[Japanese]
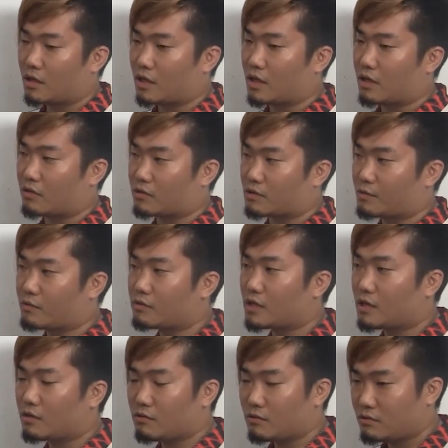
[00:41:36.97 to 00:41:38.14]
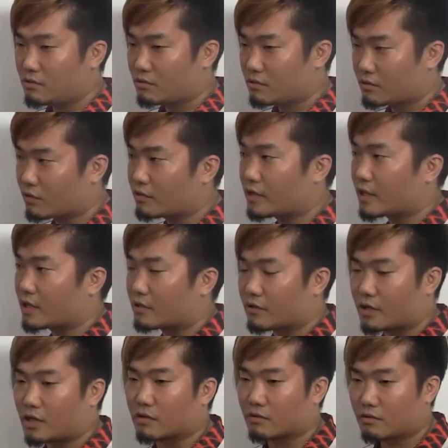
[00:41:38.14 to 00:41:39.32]
あのスポンサーを取っていかんとい
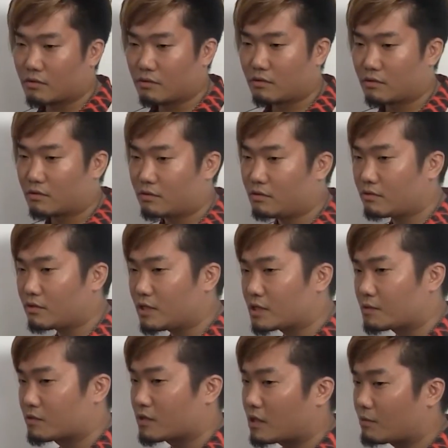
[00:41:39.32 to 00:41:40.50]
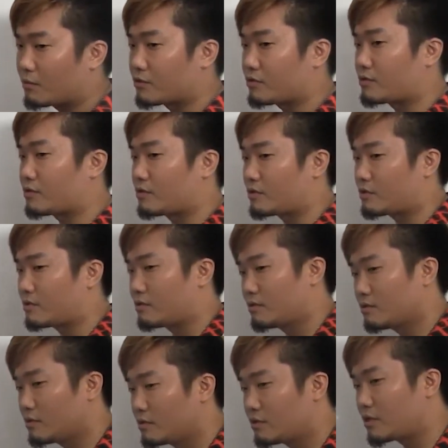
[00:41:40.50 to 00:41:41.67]
かんということでスポンサーを募集するっ
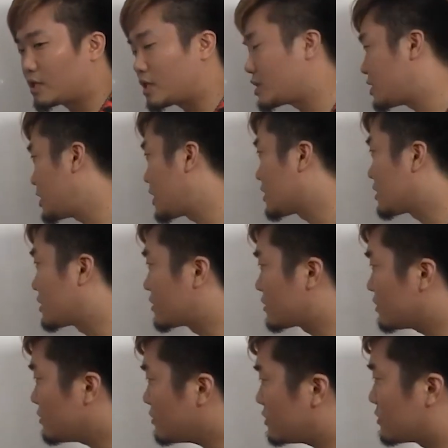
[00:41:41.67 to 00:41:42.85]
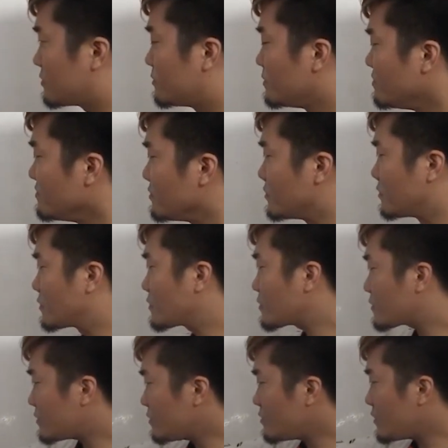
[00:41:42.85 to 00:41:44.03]
ていう形になったんですけど
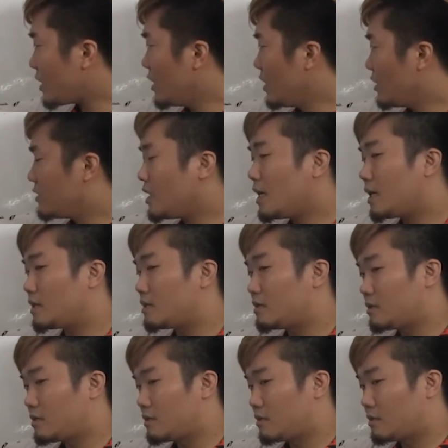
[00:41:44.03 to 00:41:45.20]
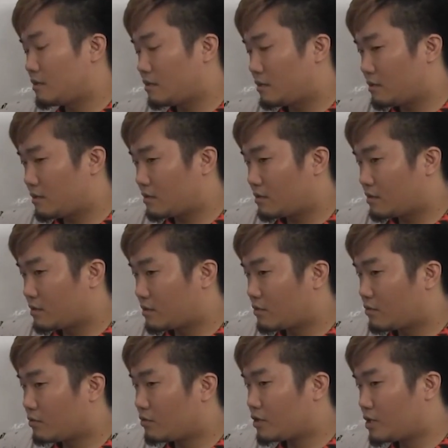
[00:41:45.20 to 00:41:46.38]
でそ
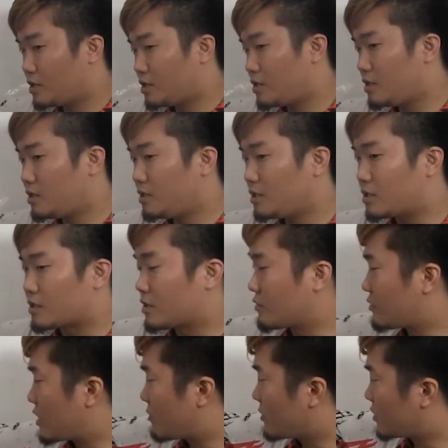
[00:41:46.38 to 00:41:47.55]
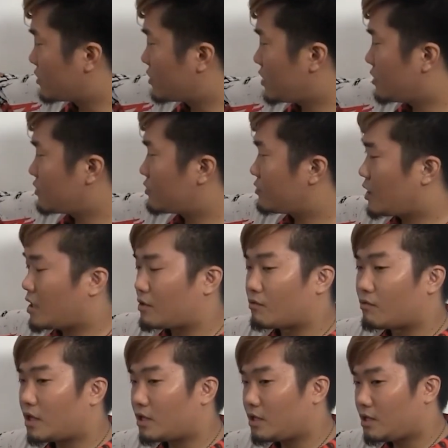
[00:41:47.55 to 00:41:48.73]
の年ですけどね、まあ、2017年終
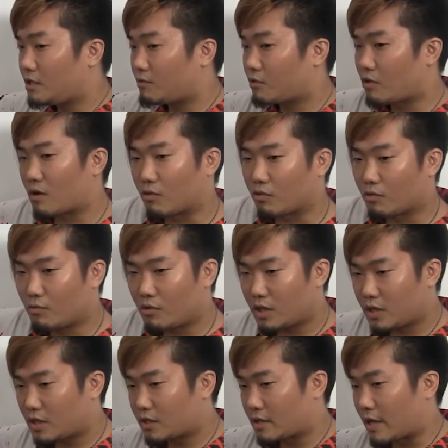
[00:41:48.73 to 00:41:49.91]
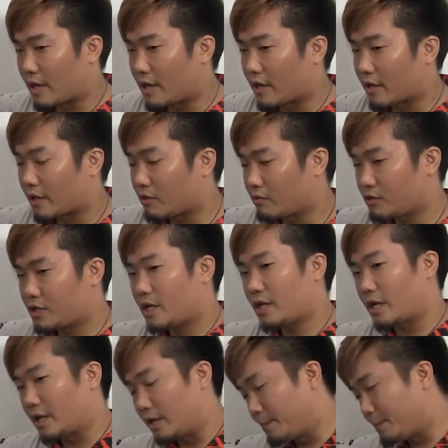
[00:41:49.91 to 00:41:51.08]
わりに僕は子供ができて結婚して